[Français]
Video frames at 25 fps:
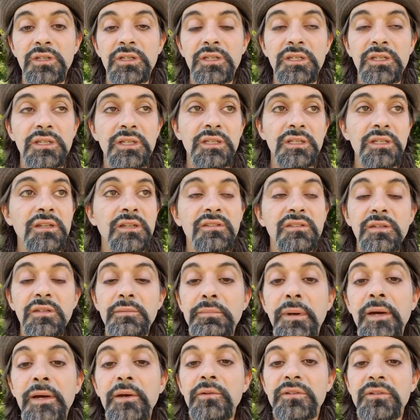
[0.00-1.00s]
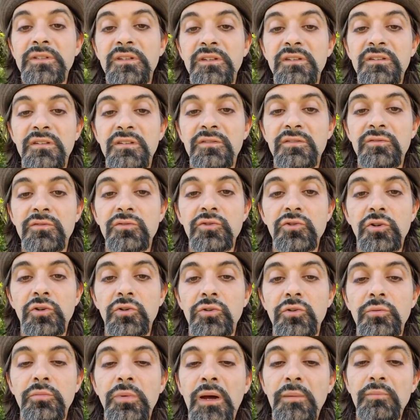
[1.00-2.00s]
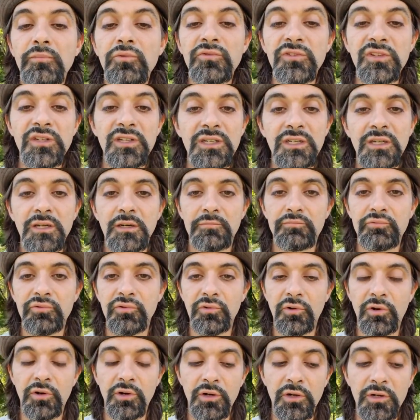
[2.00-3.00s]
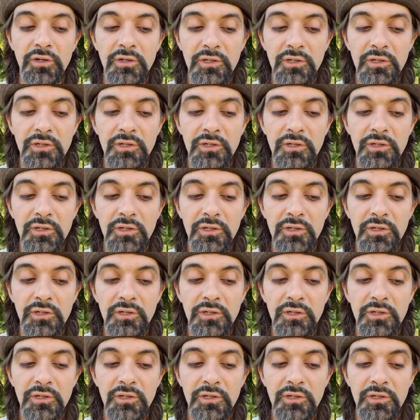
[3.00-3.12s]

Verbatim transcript: qui n'hésitent pas à utiliser ce genre de barbouzerie pour,